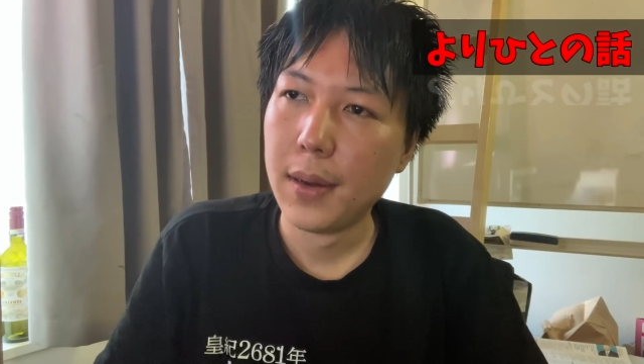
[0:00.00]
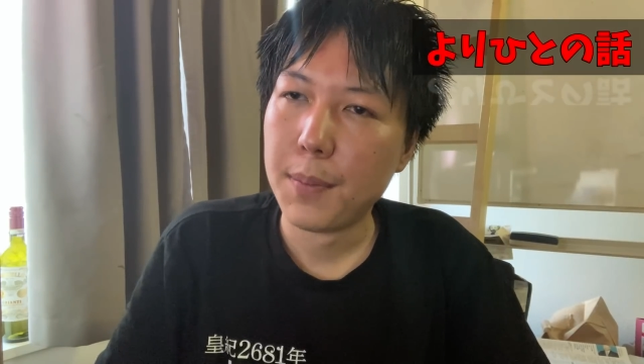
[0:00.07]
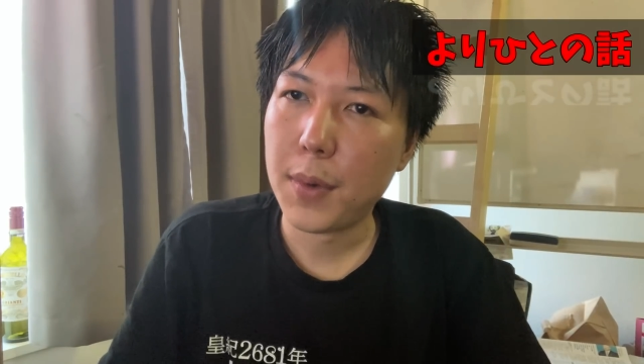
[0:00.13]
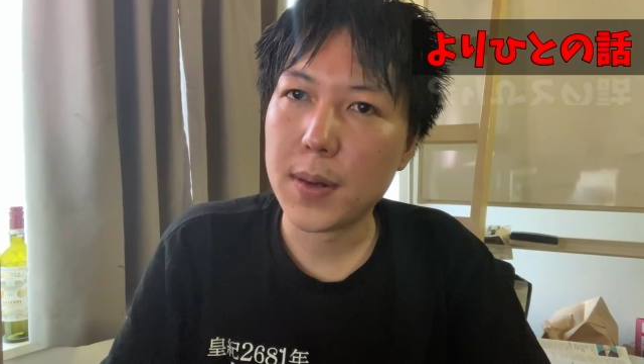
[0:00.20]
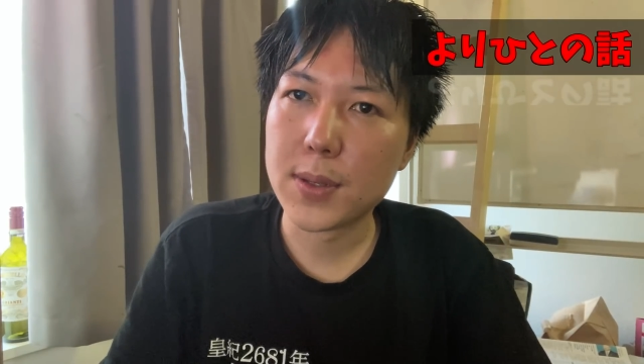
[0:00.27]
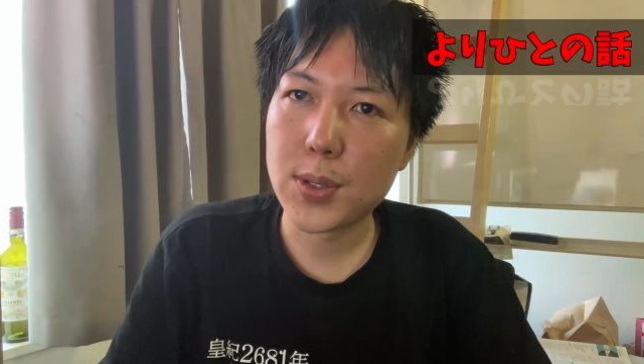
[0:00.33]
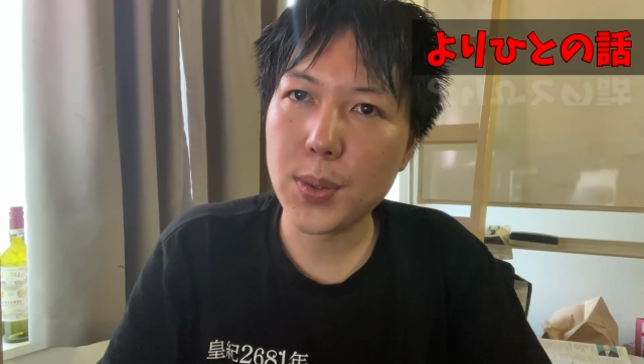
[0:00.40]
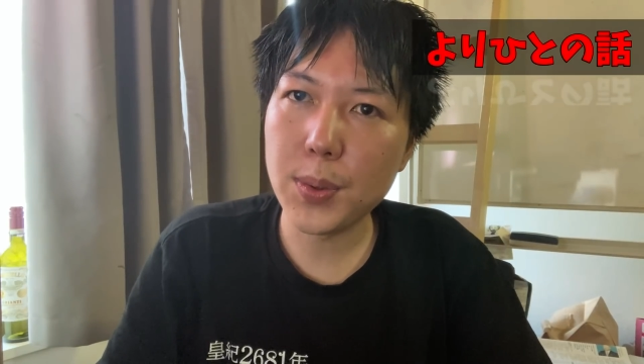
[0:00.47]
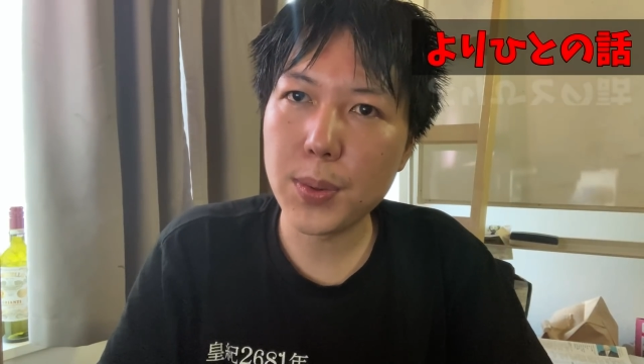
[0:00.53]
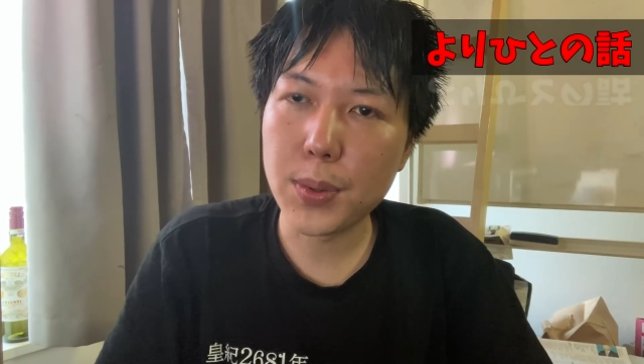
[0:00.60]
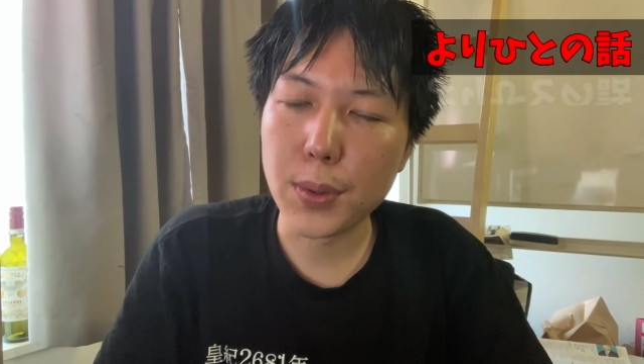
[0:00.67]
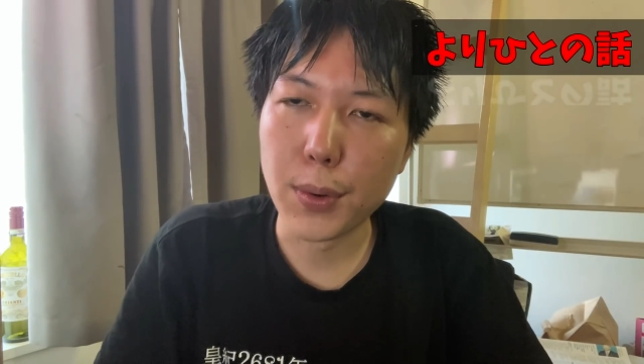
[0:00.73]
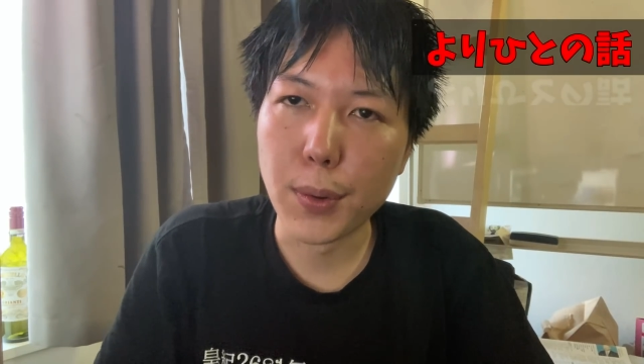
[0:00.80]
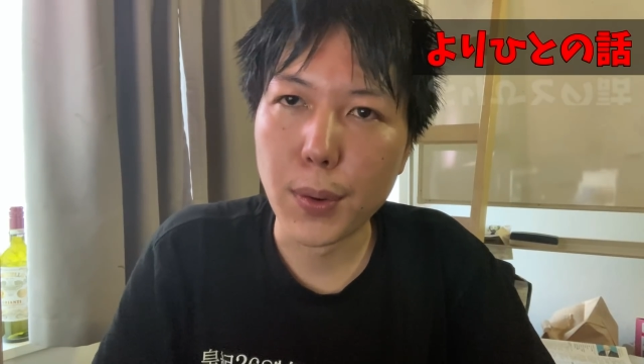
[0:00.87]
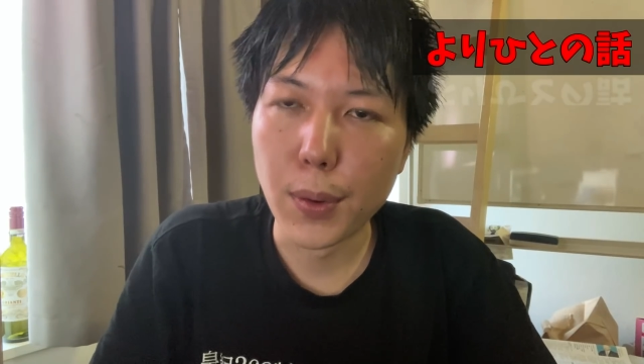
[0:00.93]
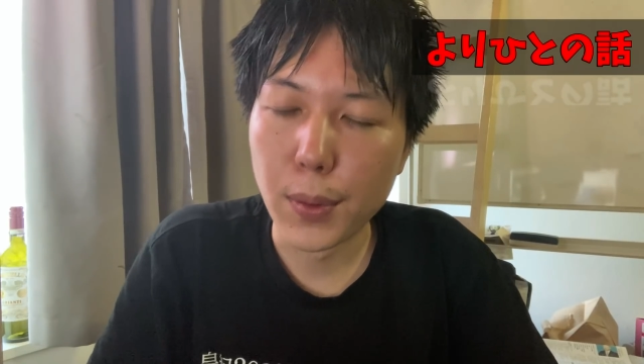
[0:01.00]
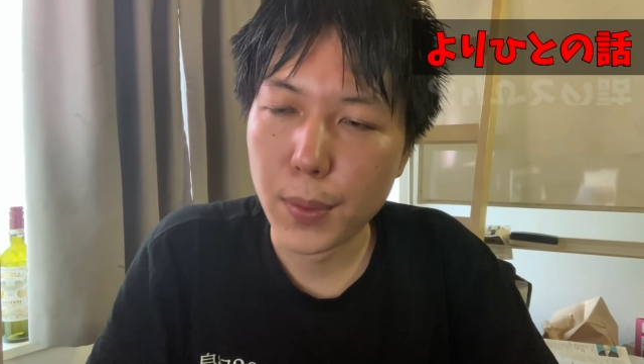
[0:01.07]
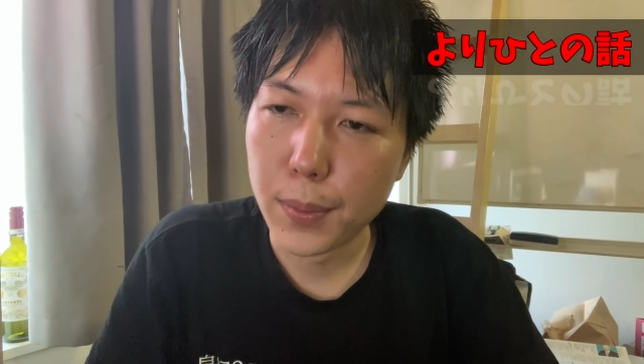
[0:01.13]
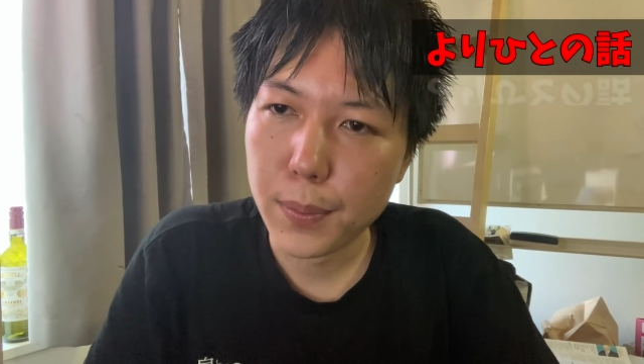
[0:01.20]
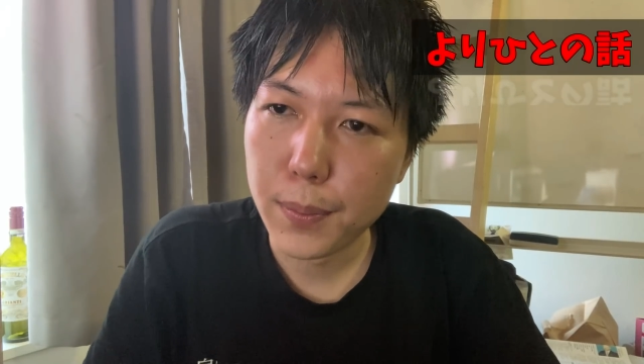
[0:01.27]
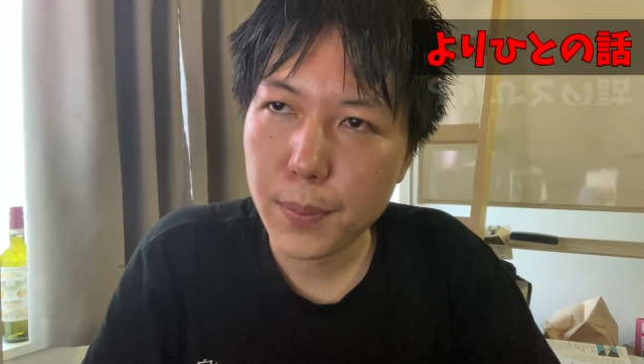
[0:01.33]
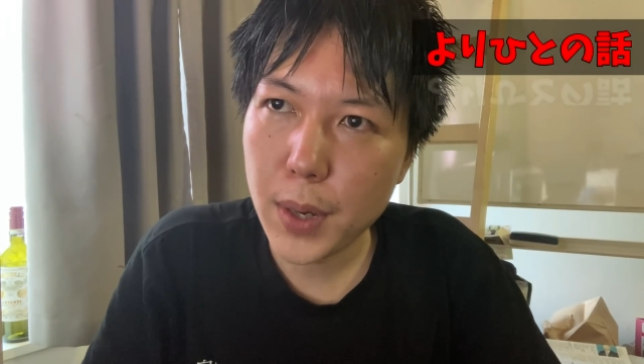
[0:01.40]
まあ、ちょっ
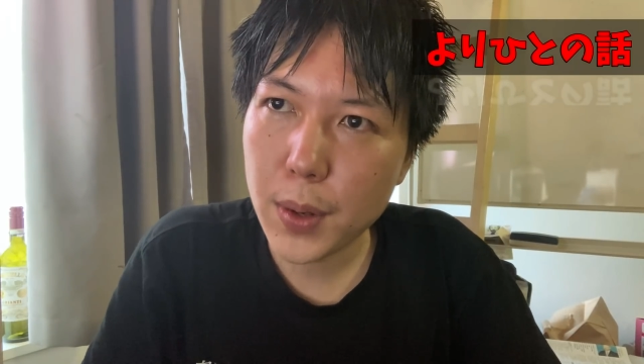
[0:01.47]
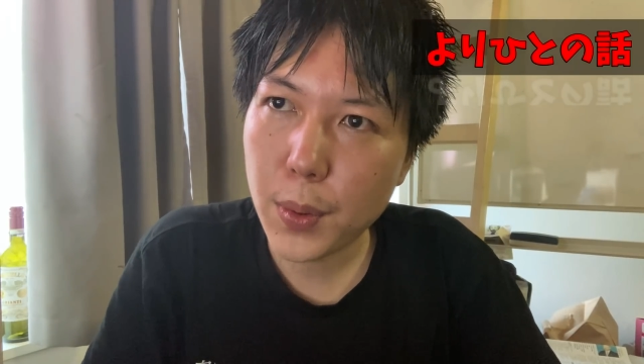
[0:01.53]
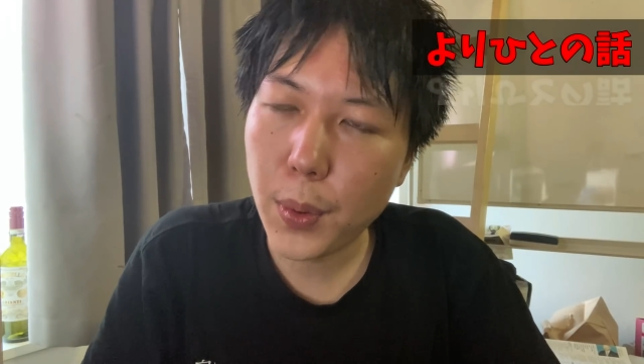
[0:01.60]
と、まあ、